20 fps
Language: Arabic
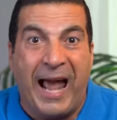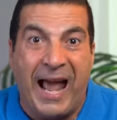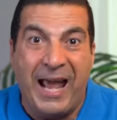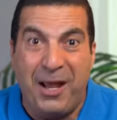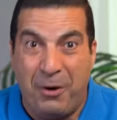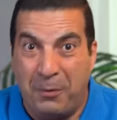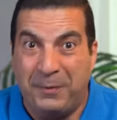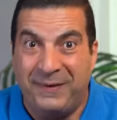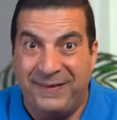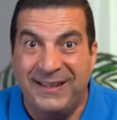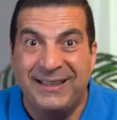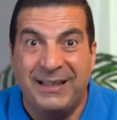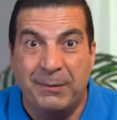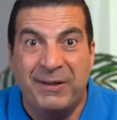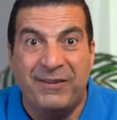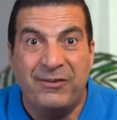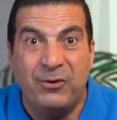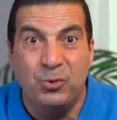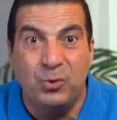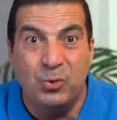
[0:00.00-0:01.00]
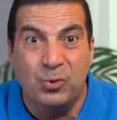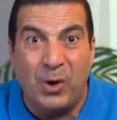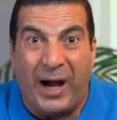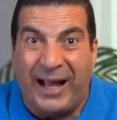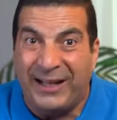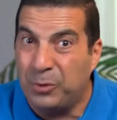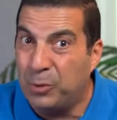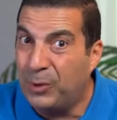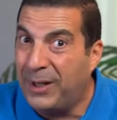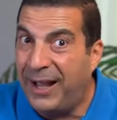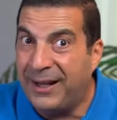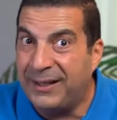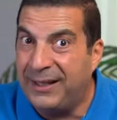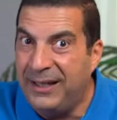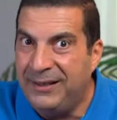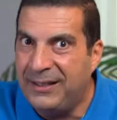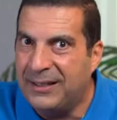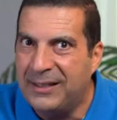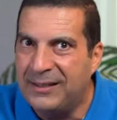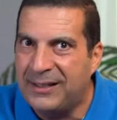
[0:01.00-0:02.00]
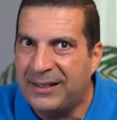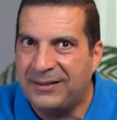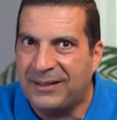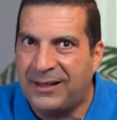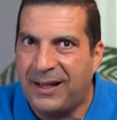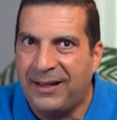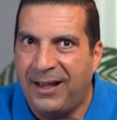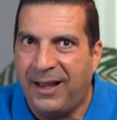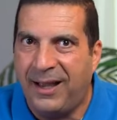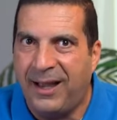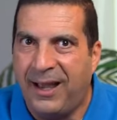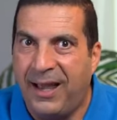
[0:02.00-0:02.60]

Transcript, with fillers: ايوه بس انت مزنوق هتوجعك جدا انك ترجعها